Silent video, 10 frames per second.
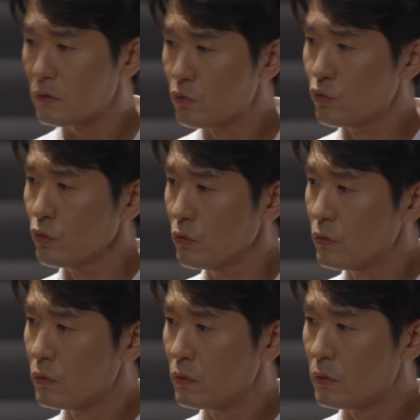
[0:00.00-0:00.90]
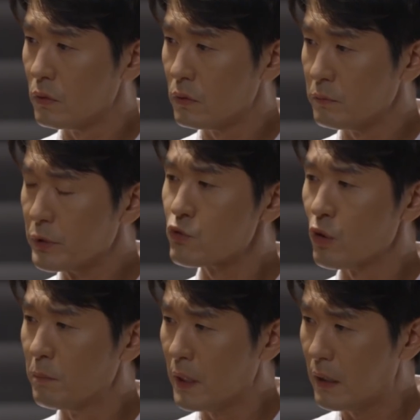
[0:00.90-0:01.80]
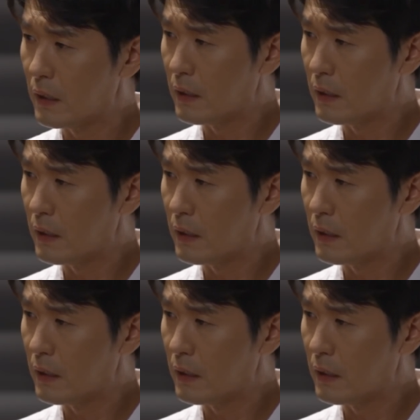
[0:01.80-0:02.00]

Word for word: 누구? 민수 엄마?